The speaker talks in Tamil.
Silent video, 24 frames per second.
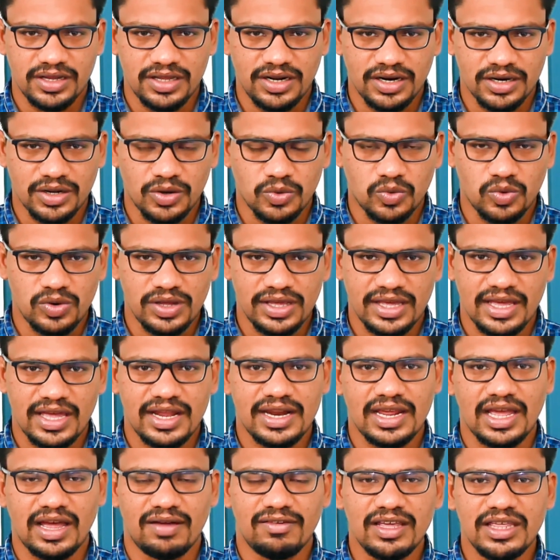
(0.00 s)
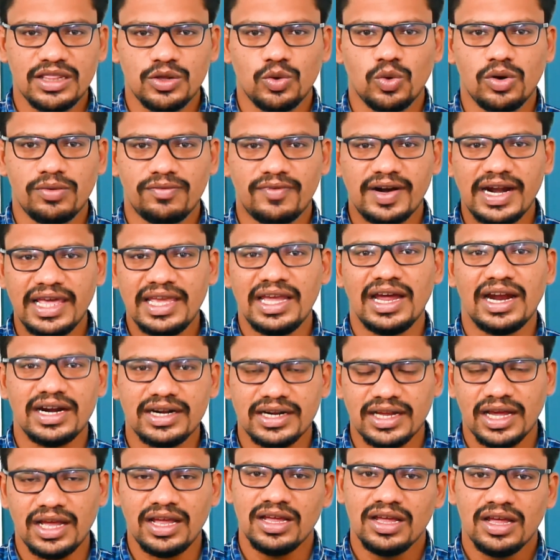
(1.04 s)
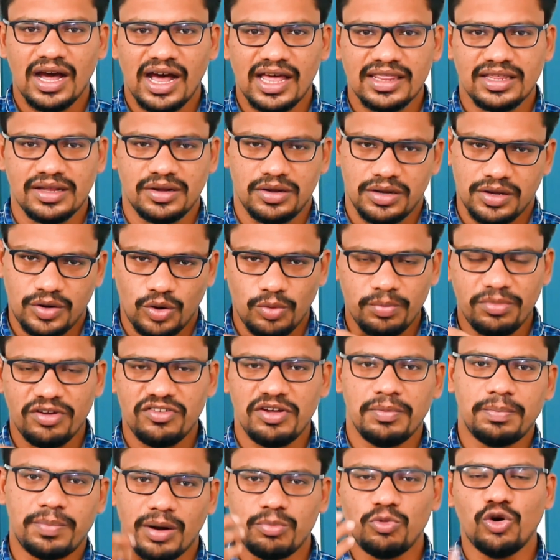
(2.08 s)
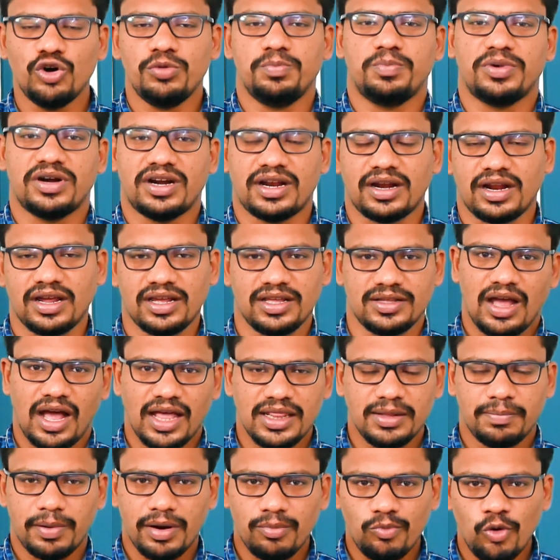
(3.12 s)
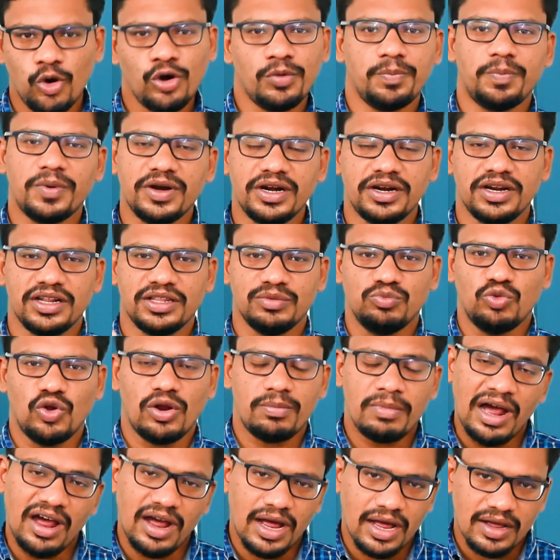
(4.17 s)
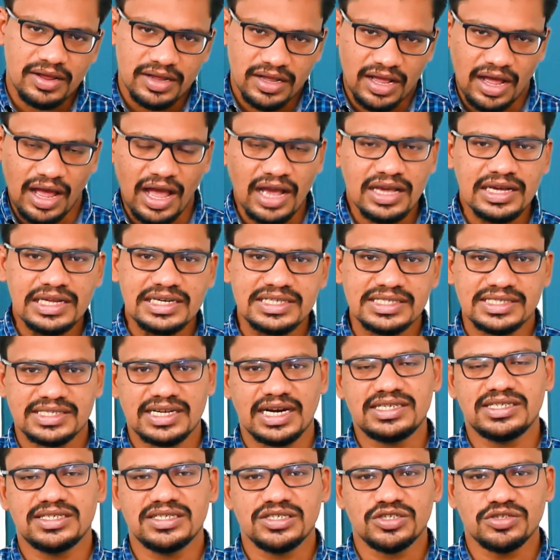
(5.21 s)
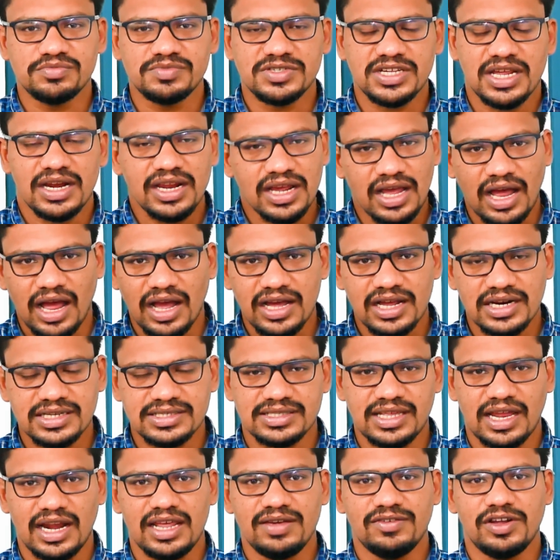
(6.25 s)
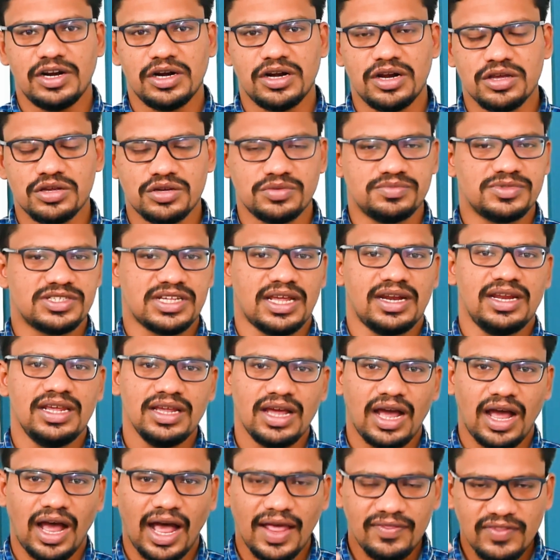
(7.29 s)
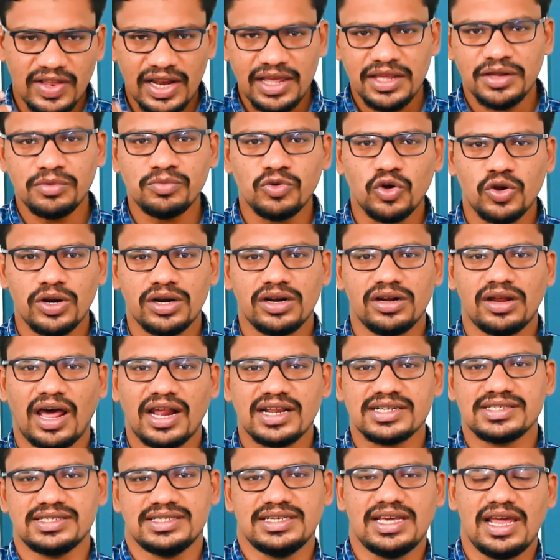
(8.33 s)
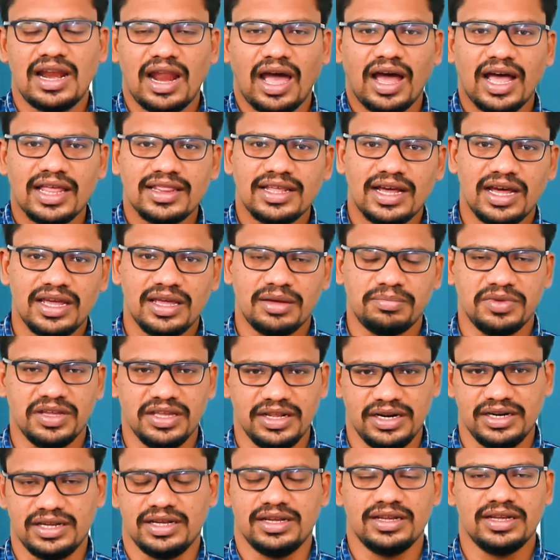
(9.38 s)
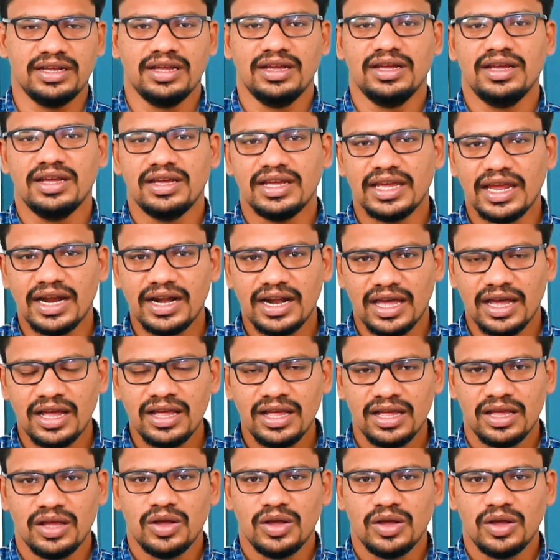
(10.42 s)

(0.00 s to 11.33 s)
இருக்கக்கூடிய ஏரியாவில் இதை ஒரு விளையாட்டாக அதை ரொம்பவே ப்ரமோட் பண்ணுறாங்க அதை ப்ரமோட் பண்ணுறது மூலமாக காங்கிரஸ் கட்சிக்கும் சரி காங்கிரஸ் தலைவர்களுக்கும் சரி அதுலேயும் ஒரு அரசியல் ஆதாயம் இருக்குது ஏன்னா